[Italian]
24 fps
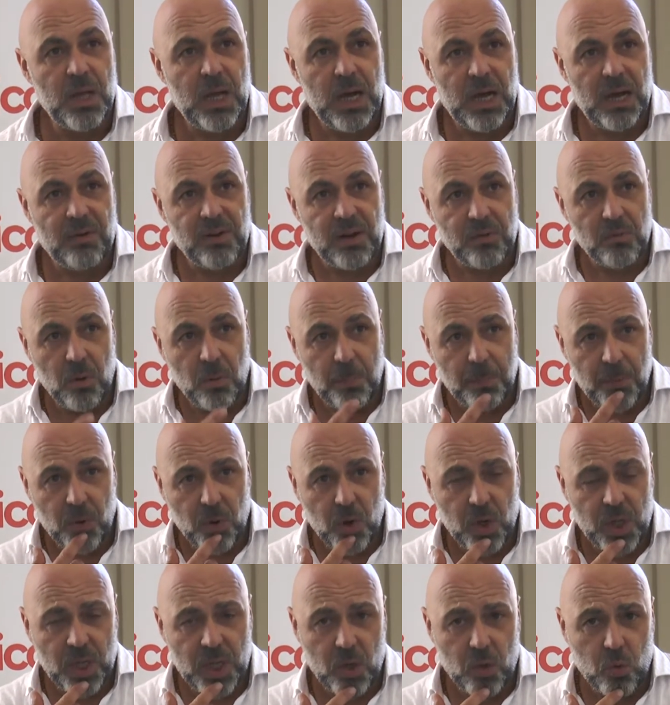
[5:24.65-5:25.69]
Avremo
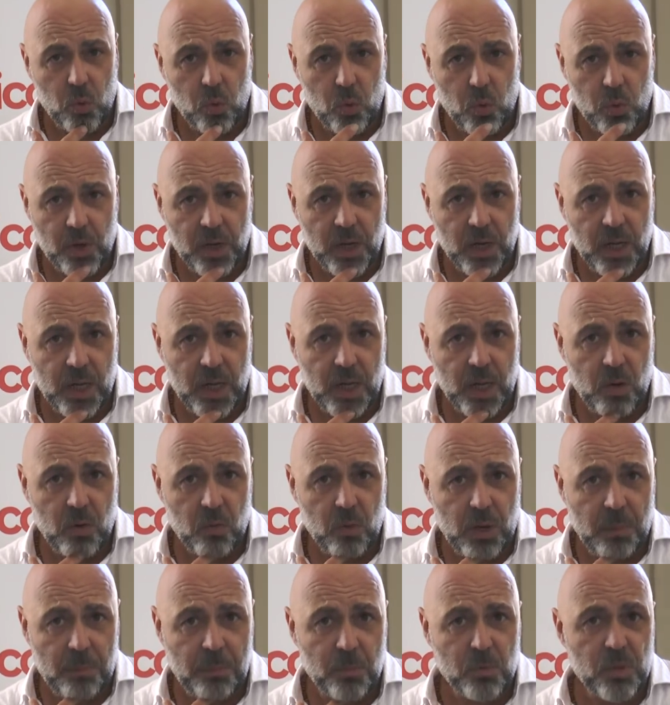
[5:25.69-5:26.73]
poi un,
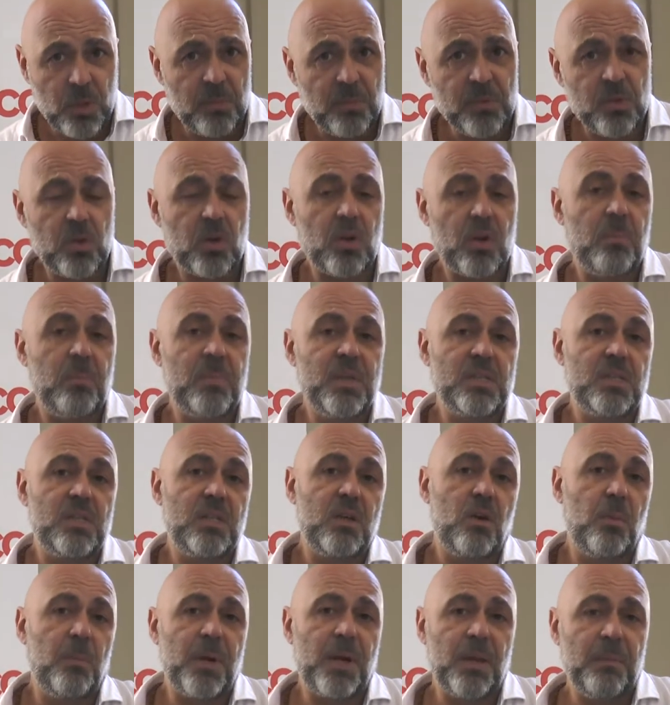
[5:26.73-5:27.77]
un appuntamento
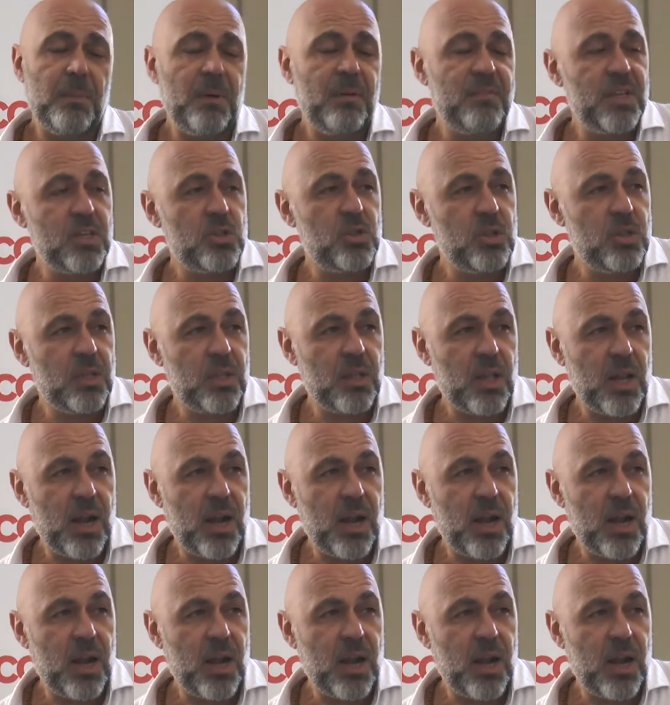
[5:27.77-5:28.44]
rugbistico perché Pavia è città di